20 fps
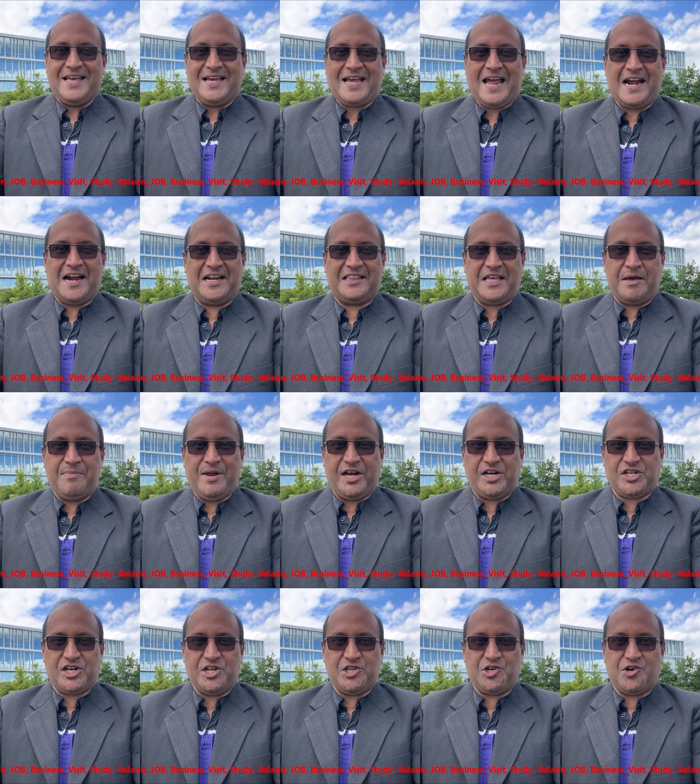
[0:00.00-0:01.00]
কেনাডাতে
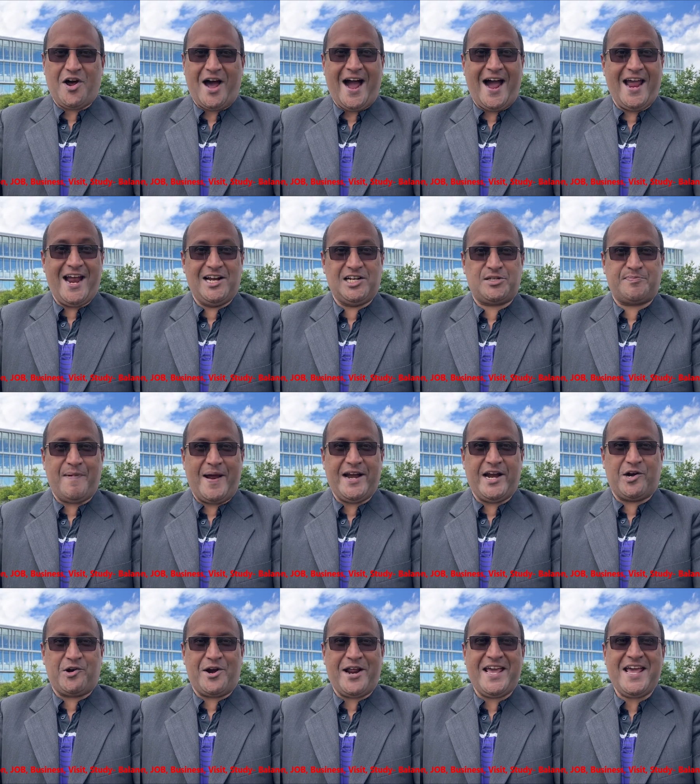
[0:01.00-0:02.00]
ইমিগ্রেশনের জন্য আইএলস
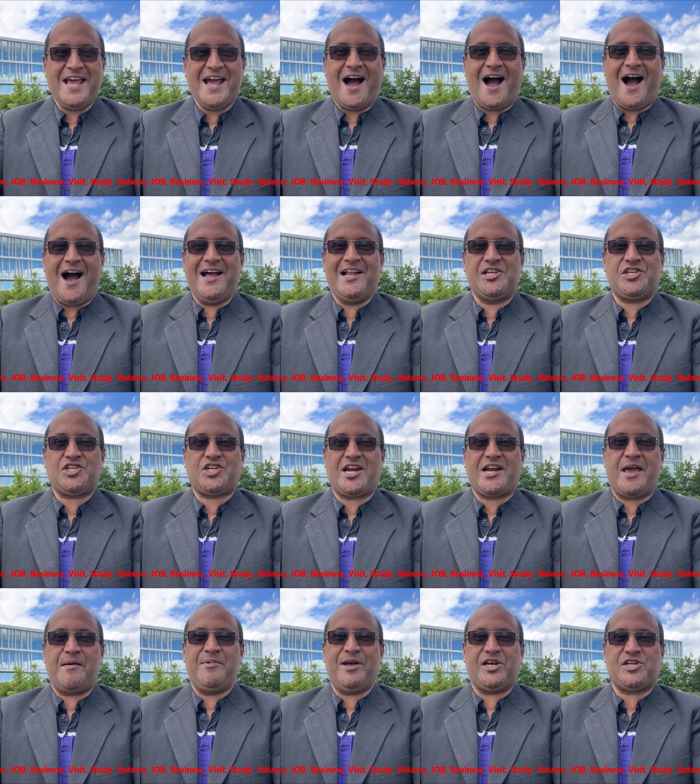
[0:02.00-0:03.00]
ম্যান্ডেটরি আইএলস
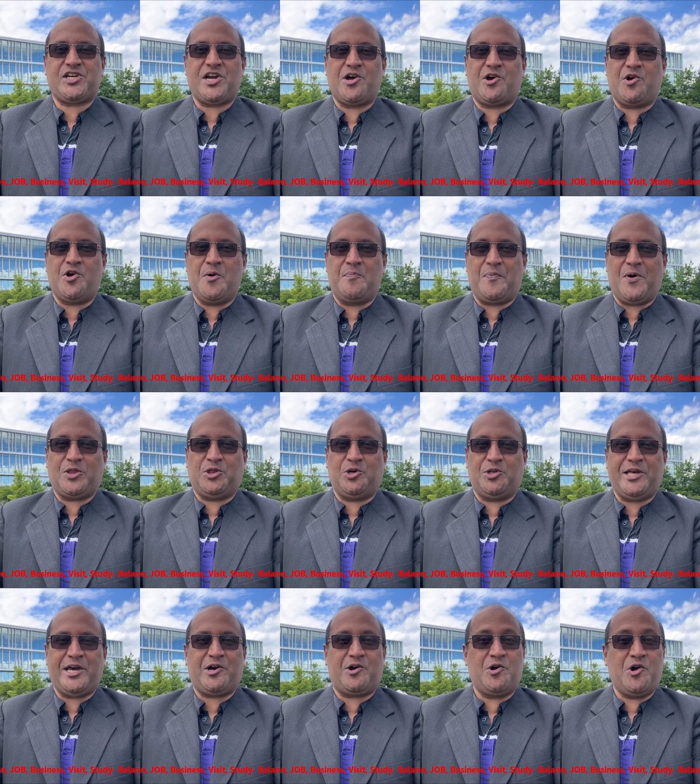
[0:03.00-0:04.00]
ছাড়া ইমিগ্রেশনের কোনো
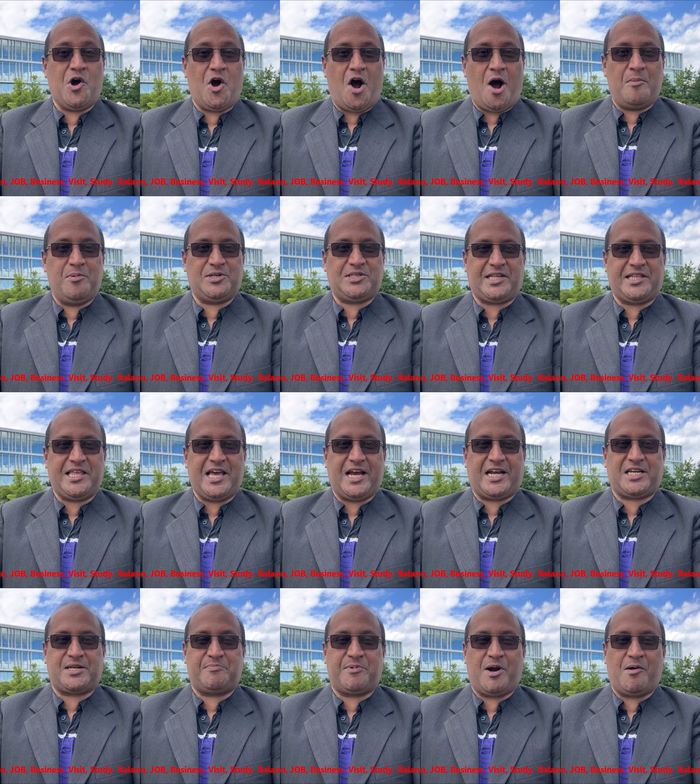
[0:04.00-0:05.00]
পদ্ধতি কোনো অবস্থাতে
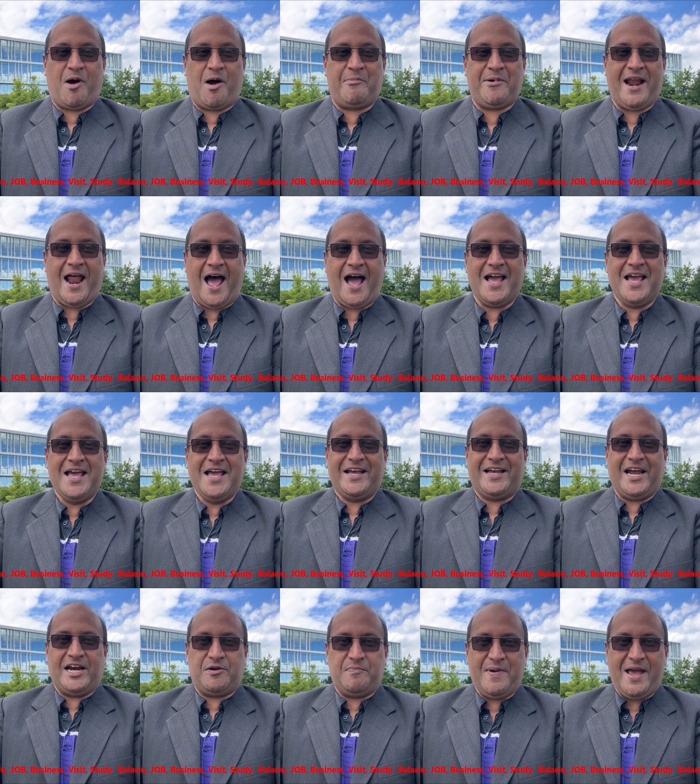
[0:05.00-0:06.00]
অ্যাক্সেপ্টেবল হবে না
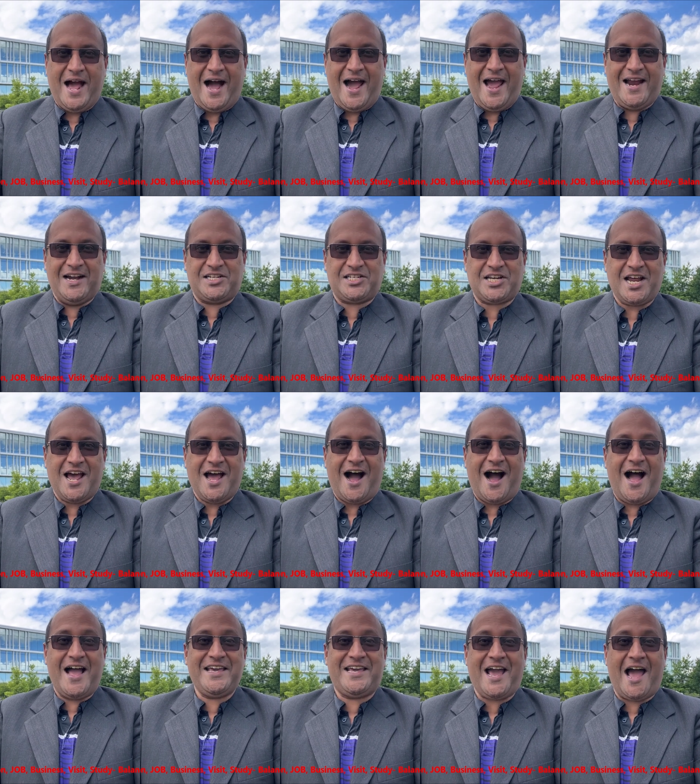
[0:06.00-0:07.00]
গেট মি আইএলস
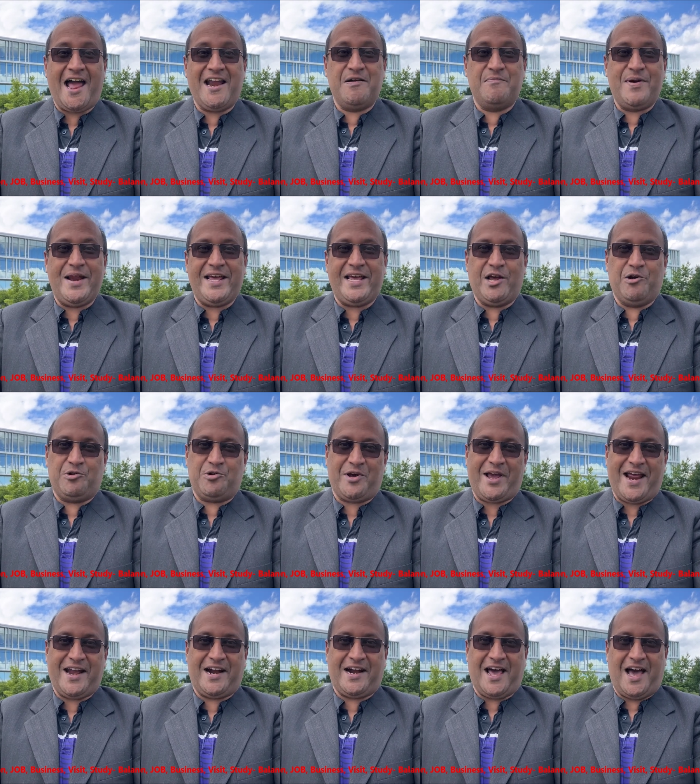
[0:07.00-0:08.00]
আই ক্যান ব্রিং ইউ টু
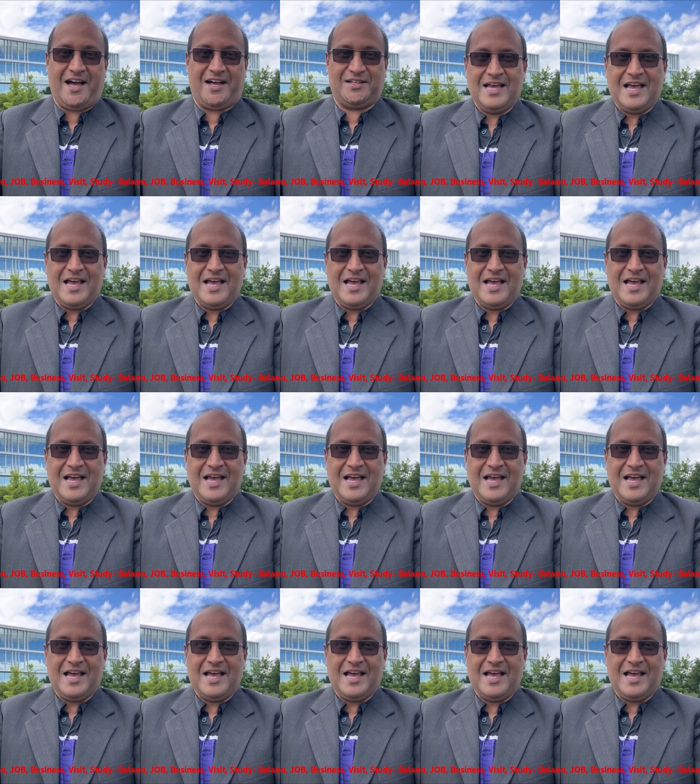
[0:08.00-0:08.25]
ক্যানাডা